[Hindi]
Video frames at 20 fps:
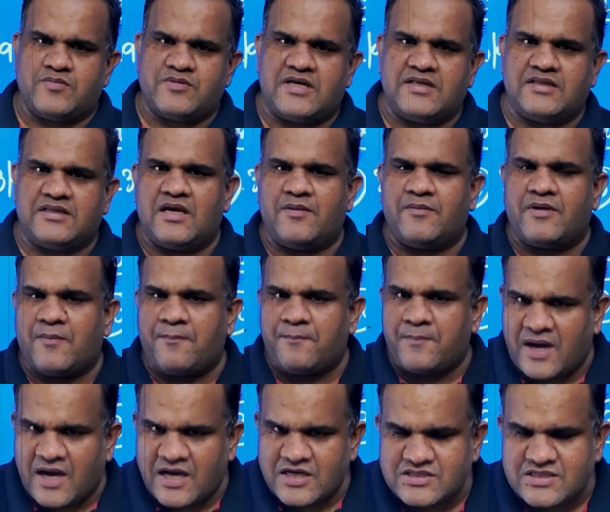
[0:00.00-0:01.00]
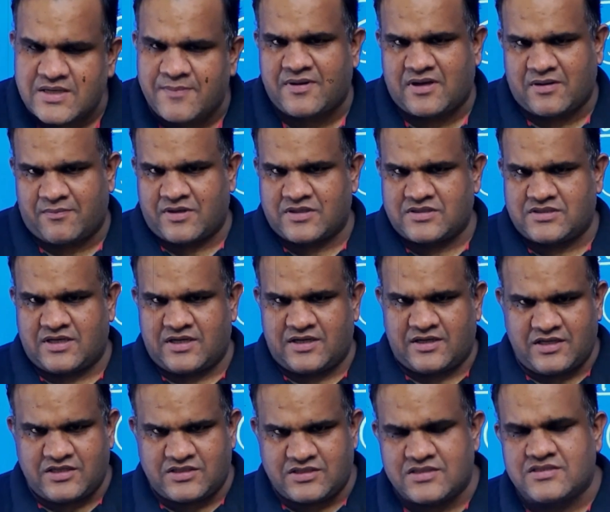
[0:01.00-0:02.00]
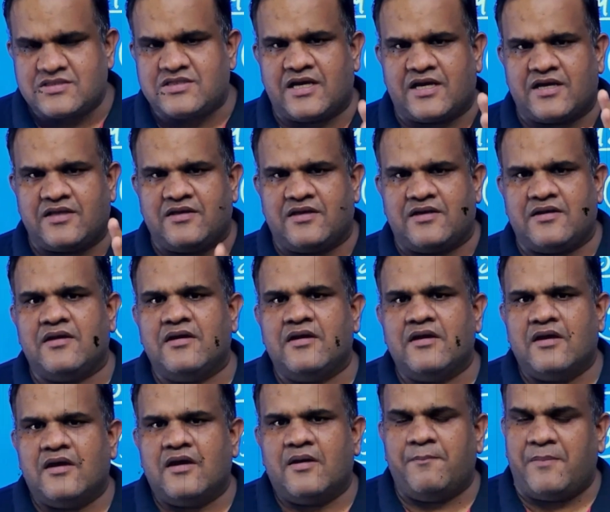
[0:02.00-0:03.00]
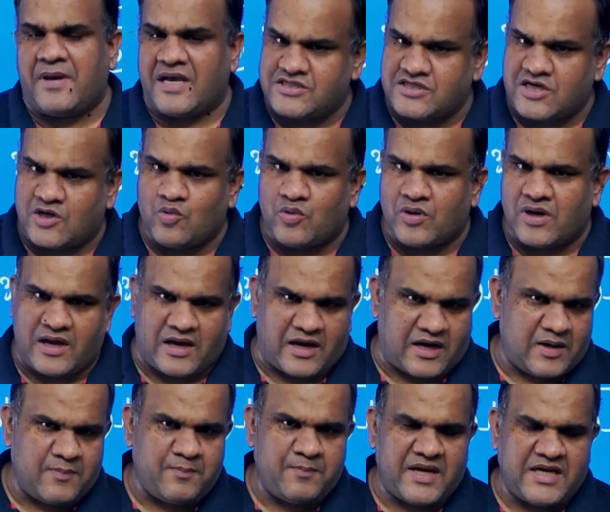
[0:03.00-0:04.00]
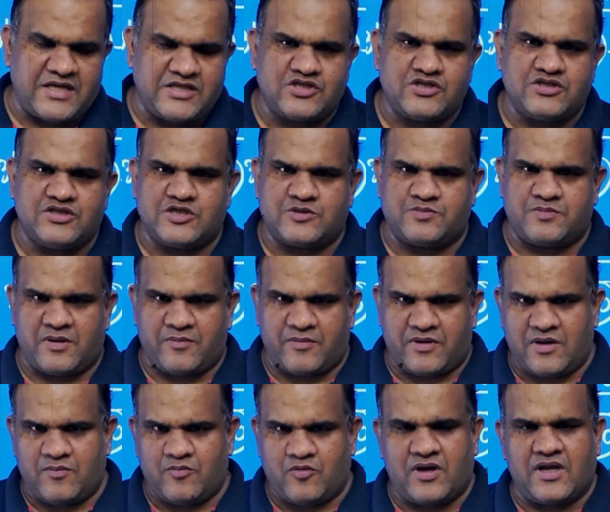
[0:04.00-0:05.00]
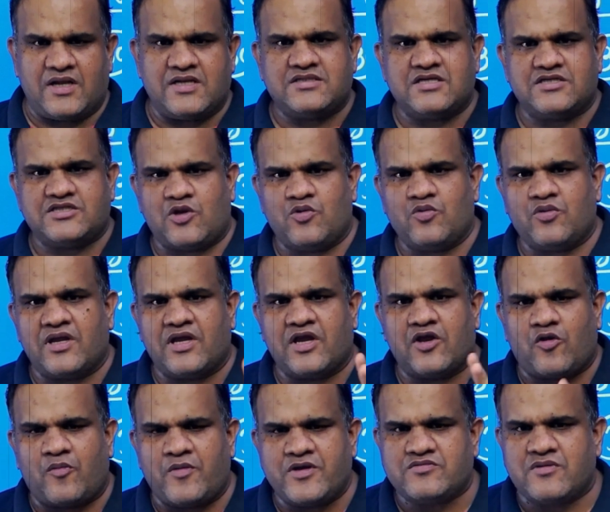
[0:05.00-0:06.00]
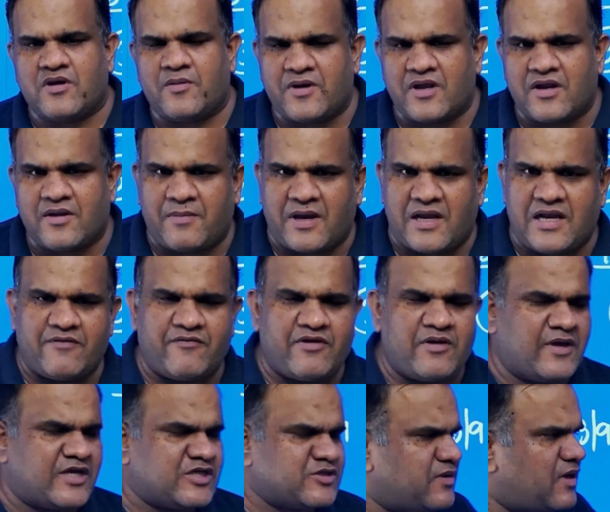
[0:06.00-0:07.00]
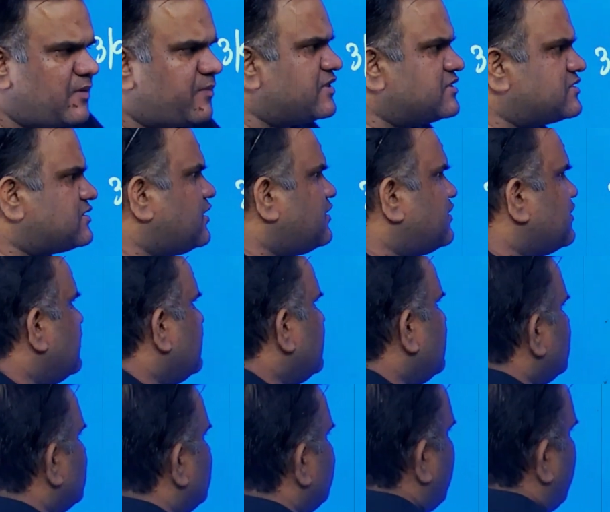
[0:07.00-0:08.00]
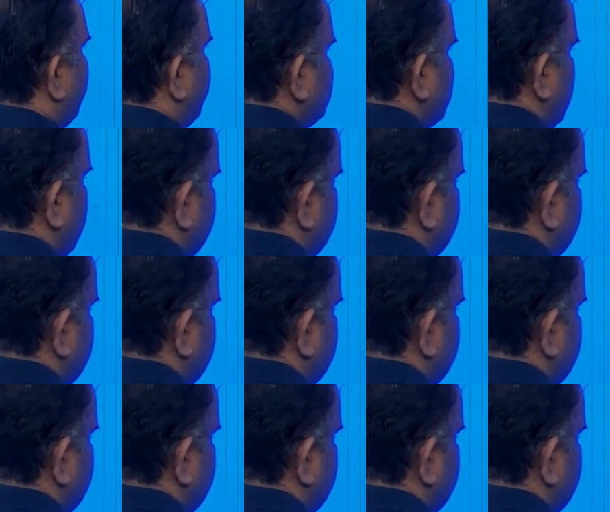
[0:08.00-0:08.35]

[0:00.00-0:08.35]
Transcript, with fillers: जानते हैं हमारा पाँच सेप्टेम्बर से टीचर्स डे के दिन बैच चालू हो रहा है आराम बैच जिसमें हमारे मृणाल से चालू करेंगे इकोनॉमिक्स वहाँ पर बाइलैंगल बैच में आपके साथ तो वहाँ पर ज्वाइन